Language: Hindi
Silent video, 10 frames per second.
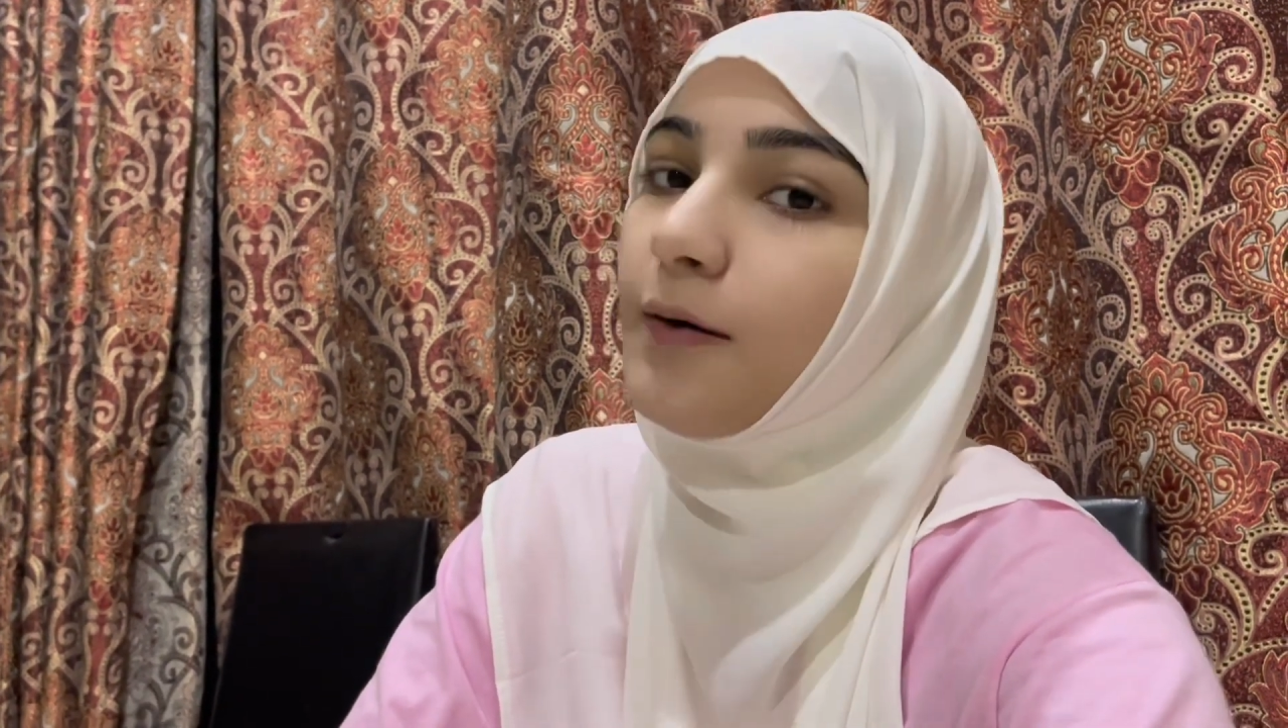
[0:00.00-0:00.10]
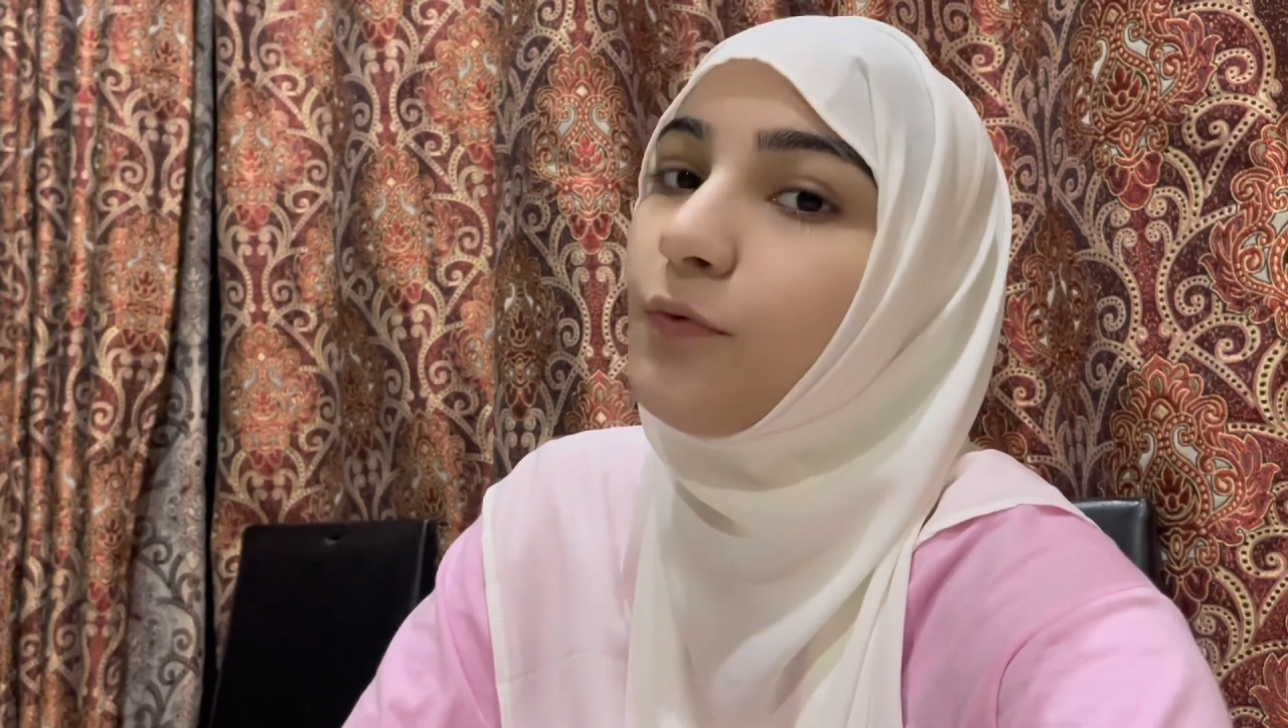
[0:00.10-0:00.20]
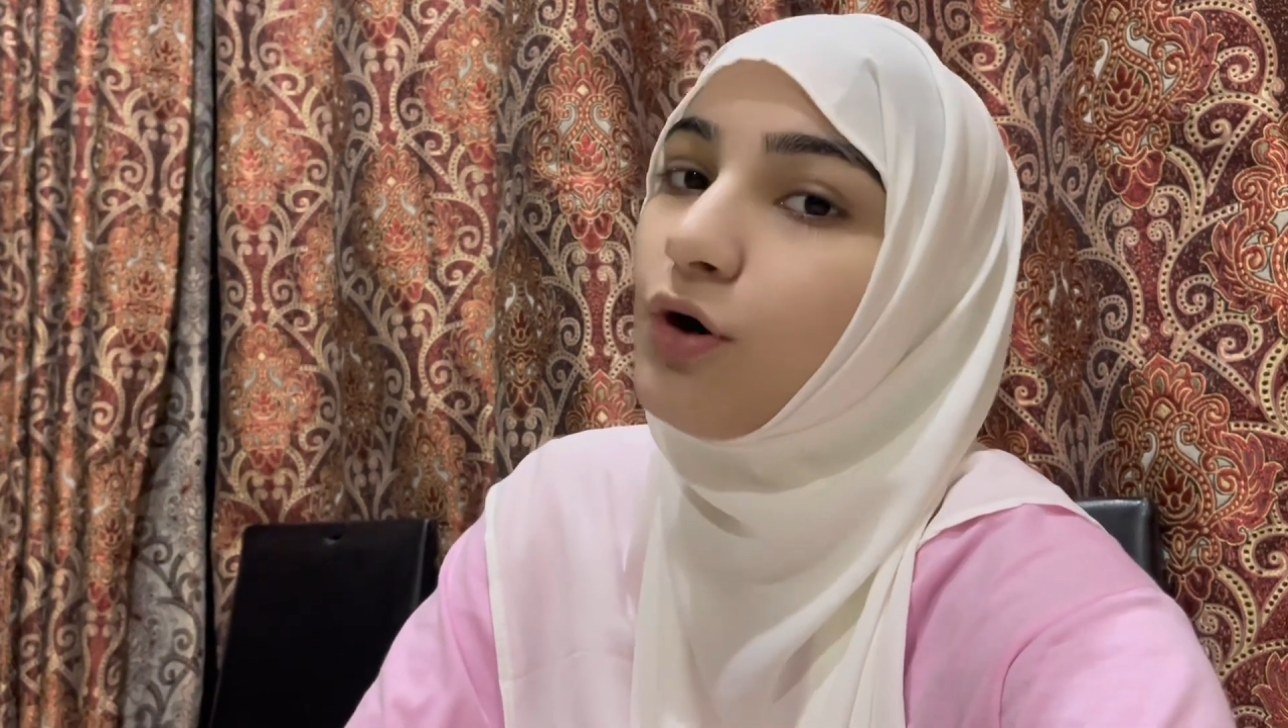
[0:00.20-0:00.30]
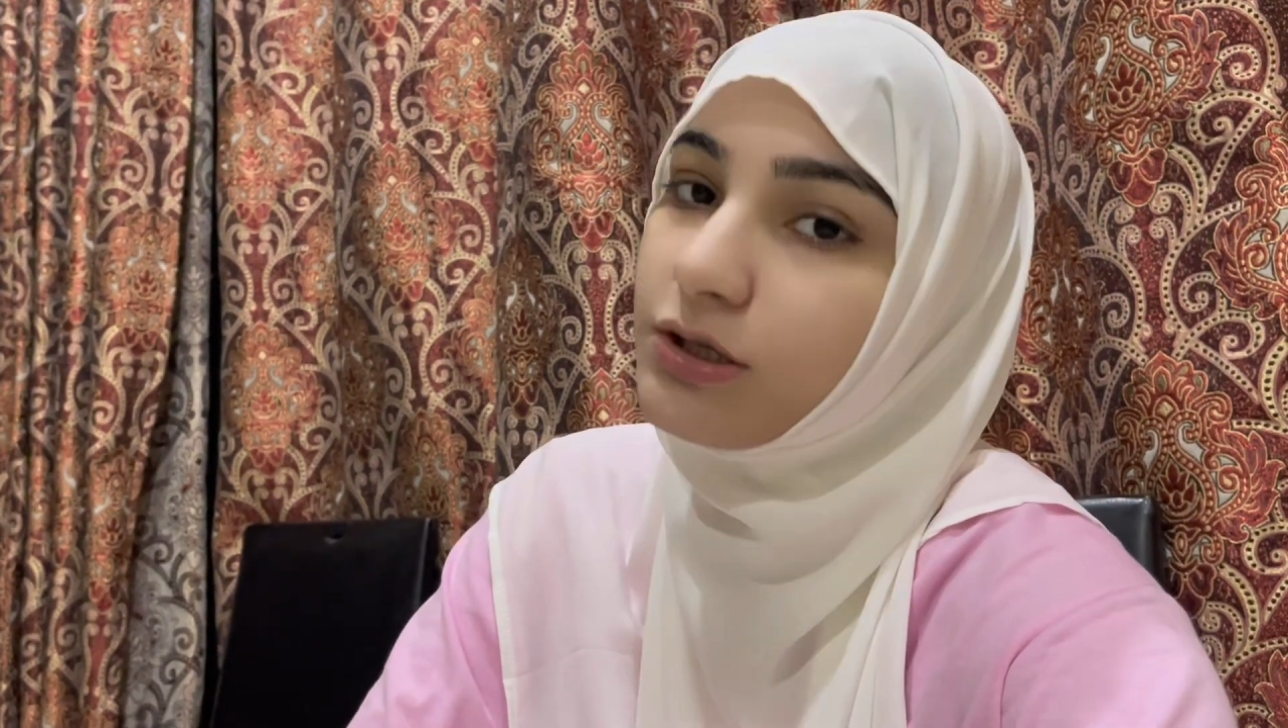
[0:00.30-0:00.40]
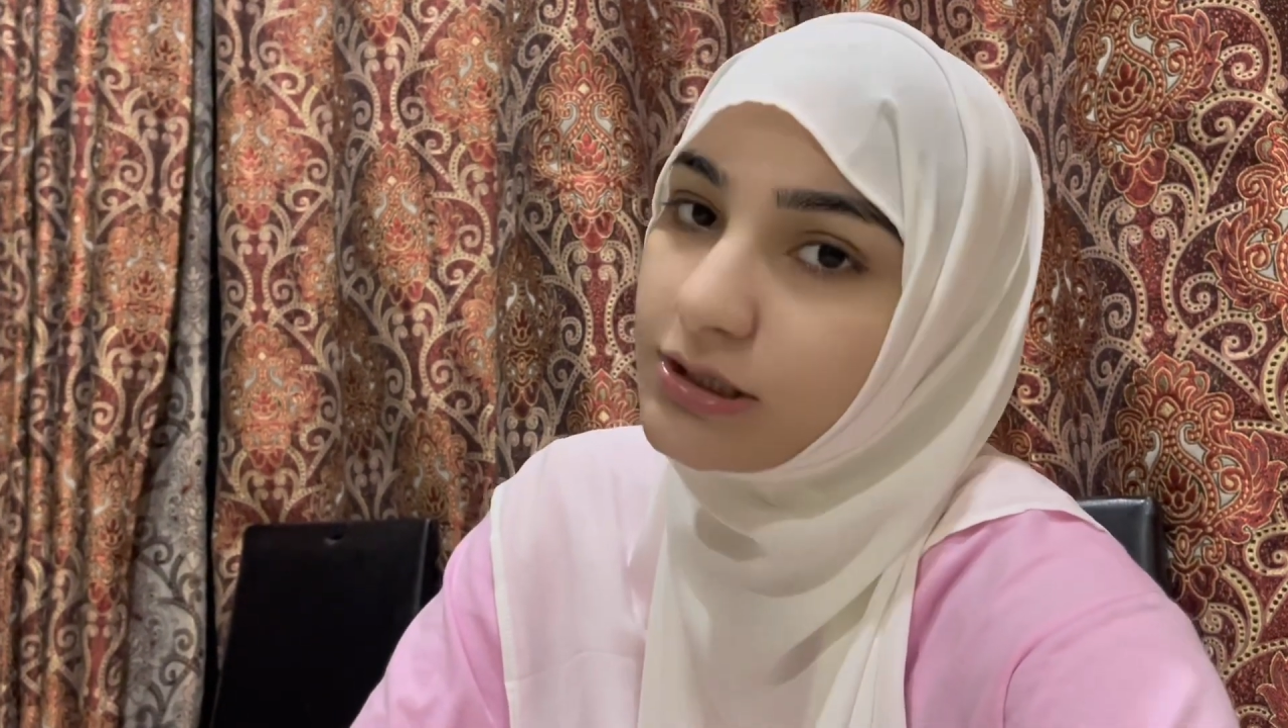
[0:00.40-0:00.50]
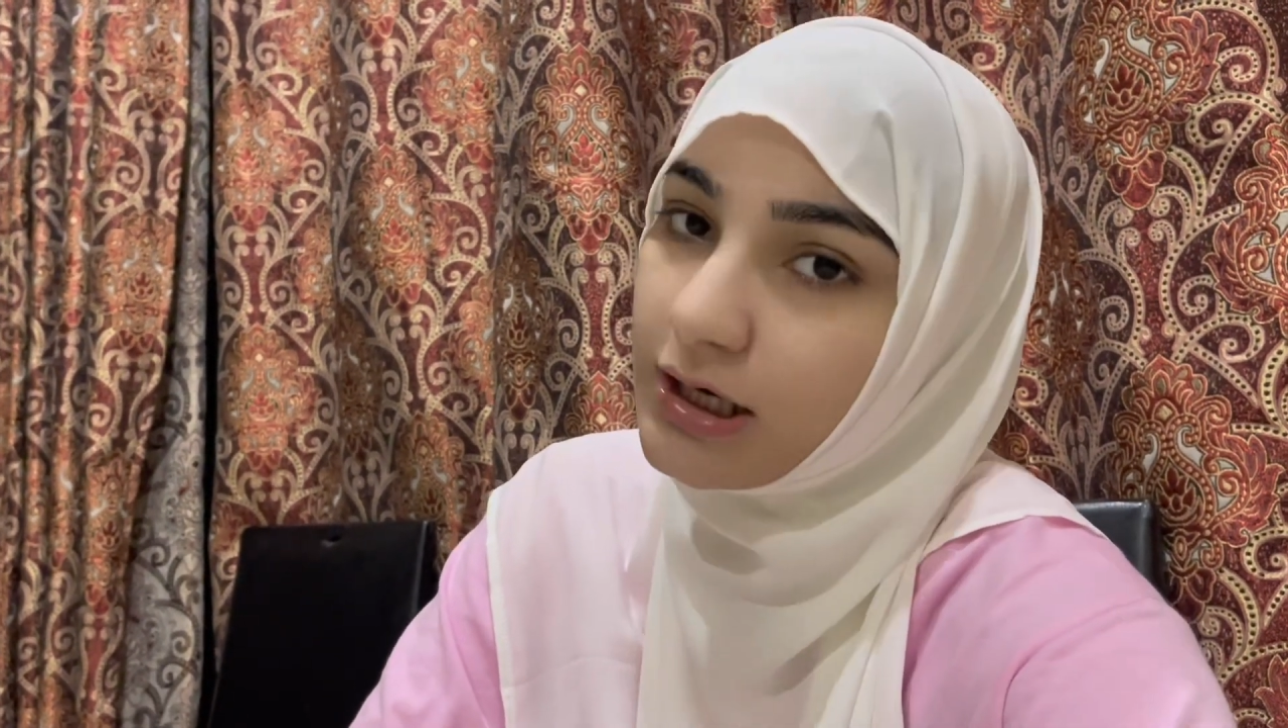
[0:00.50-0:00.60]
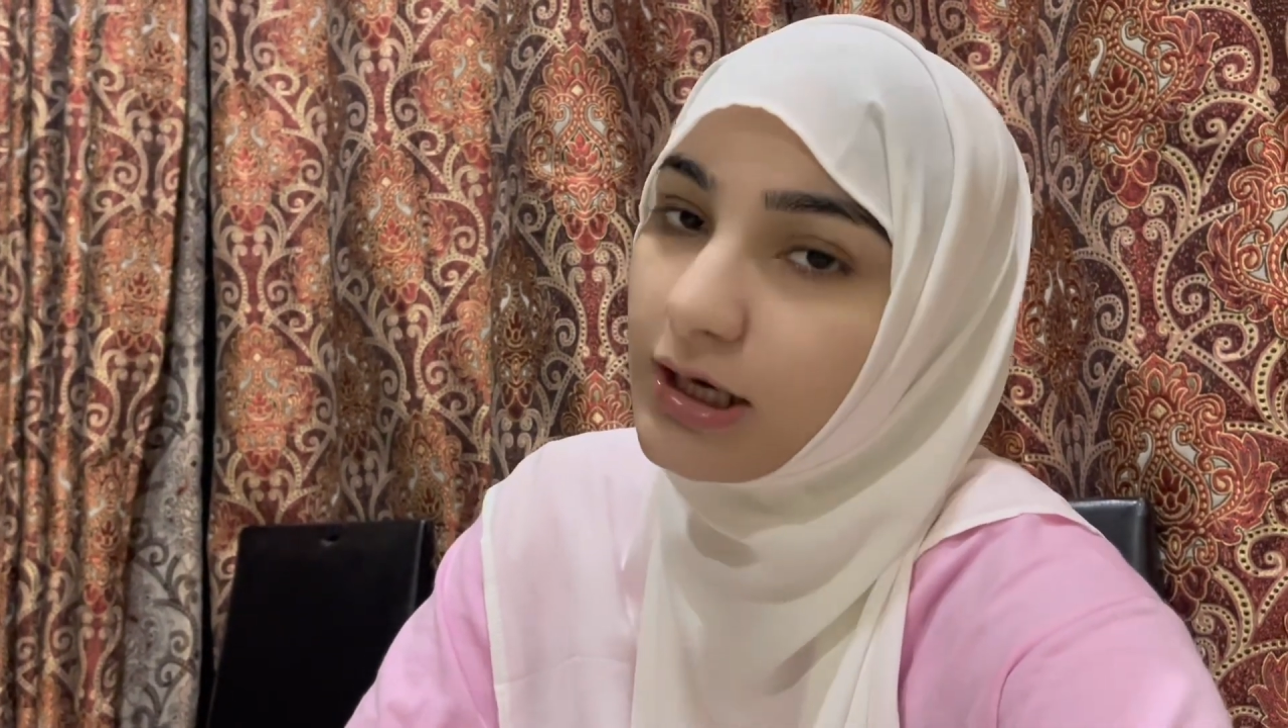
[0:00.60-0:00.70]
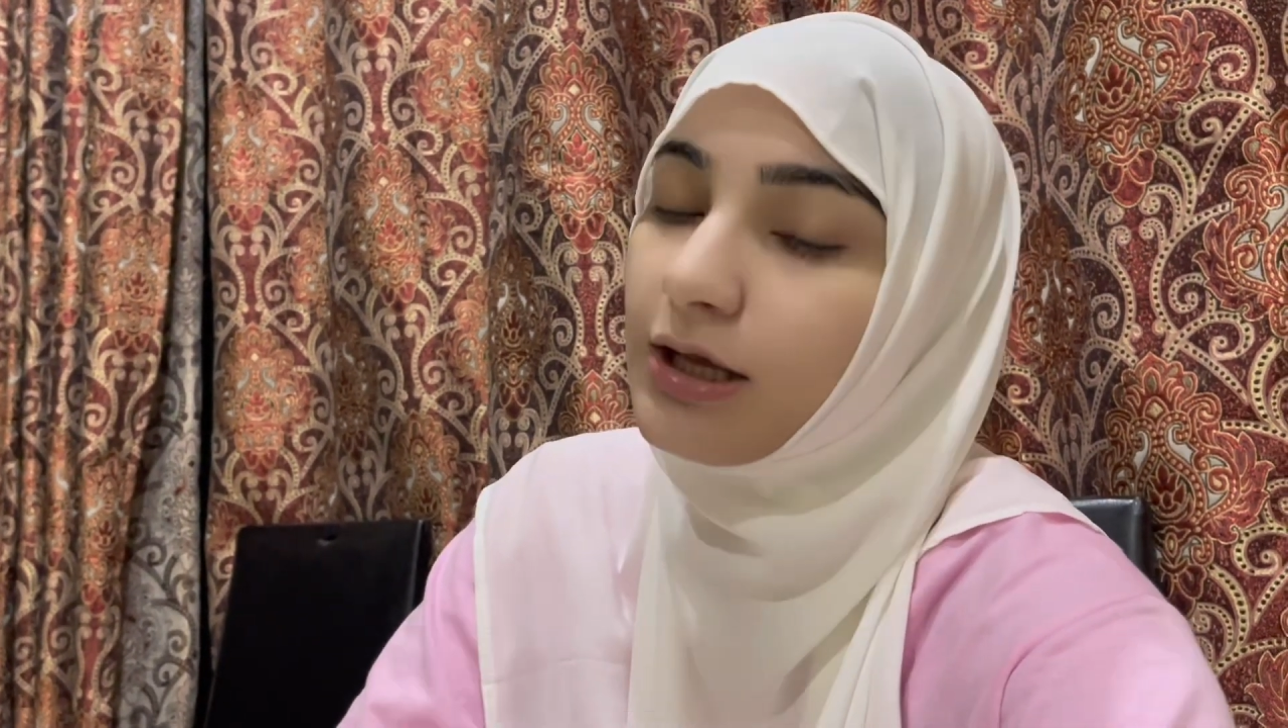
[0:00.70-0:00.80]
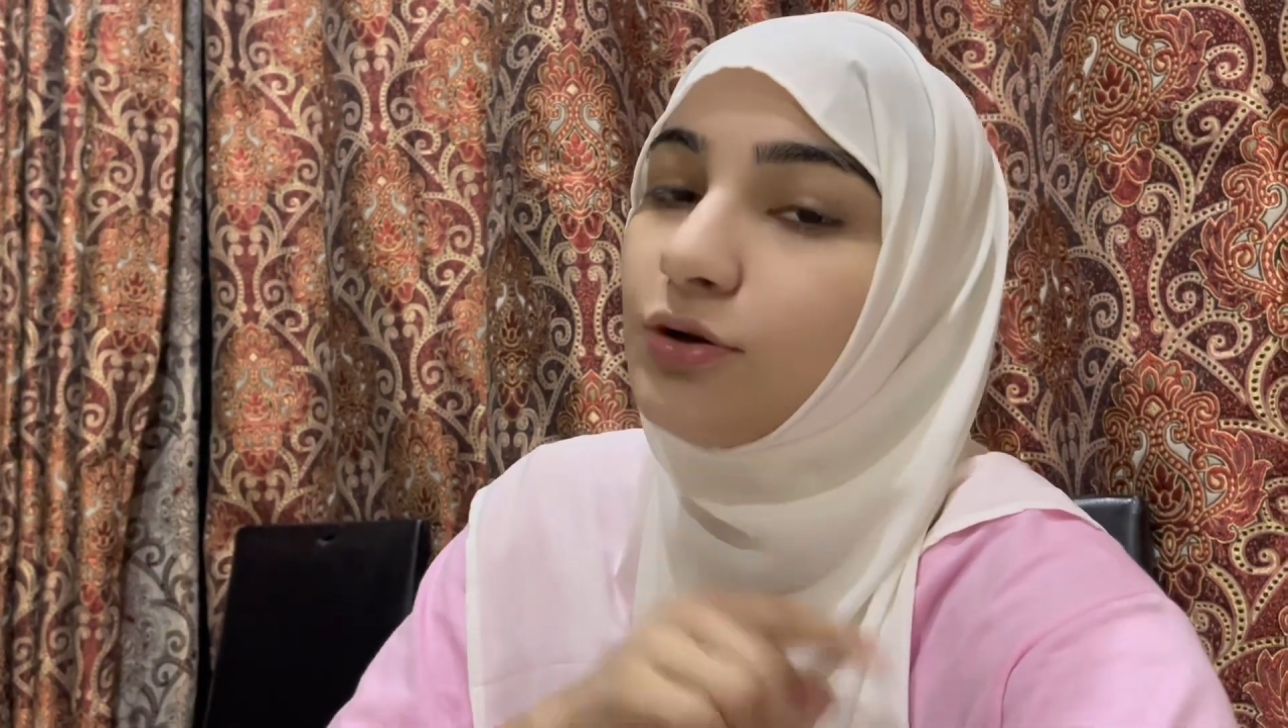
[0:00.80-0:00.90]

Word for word: आपको अच्छा लगा